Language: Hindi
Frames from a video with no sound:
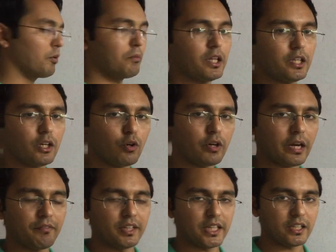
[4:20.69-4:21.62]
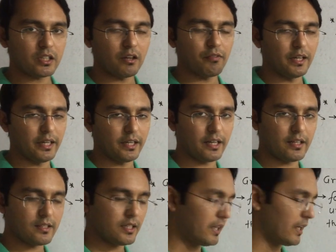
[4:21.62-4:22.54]
फॉर्मूला देख लो ग्रेविटेशनल फील्ड
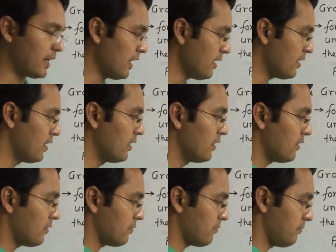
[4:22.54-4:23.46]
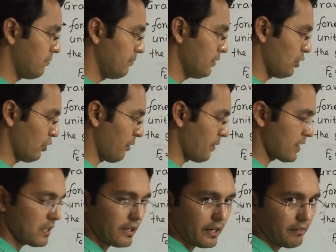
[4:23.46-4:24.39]
इंटेंसिटी का
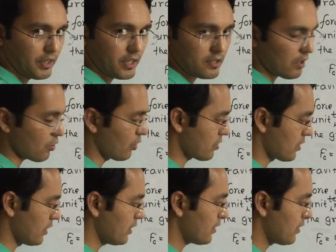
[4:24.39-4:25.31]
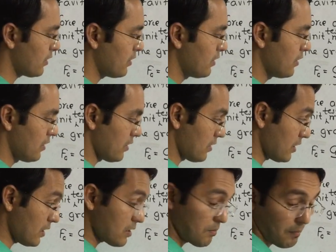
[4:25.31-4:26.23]
यूनिवर्सल ग्रेविटेशन कॉन्स्टेंट
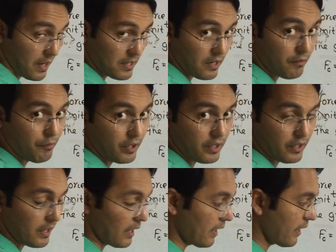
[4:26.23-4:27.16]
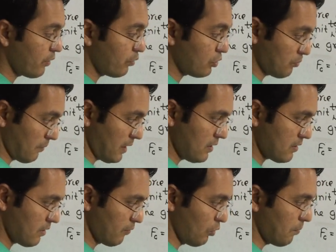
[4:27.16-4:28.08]
जिस मास का फील्ड निकालना है उस
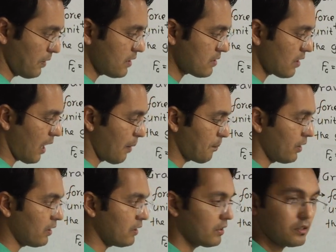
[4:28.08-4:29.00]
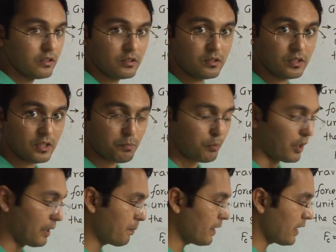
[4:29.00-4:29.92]
मास वो मास अपॉन जिस
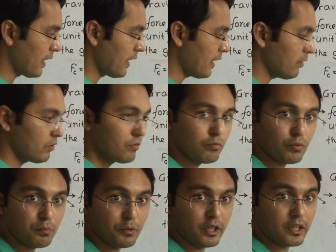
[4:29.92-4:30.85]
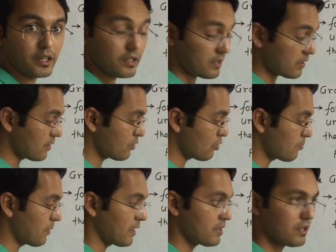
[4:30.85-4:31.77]
पॉइंट पे निकालना है वो पॉइंट का डिस्टेंस
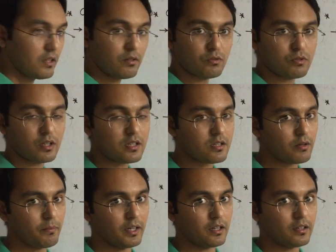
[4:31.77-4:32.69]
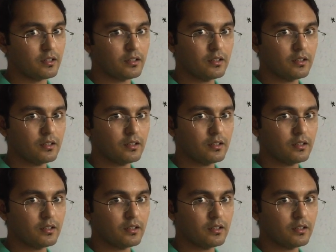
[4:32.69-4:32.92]
उस मास से उसका स्क्वायर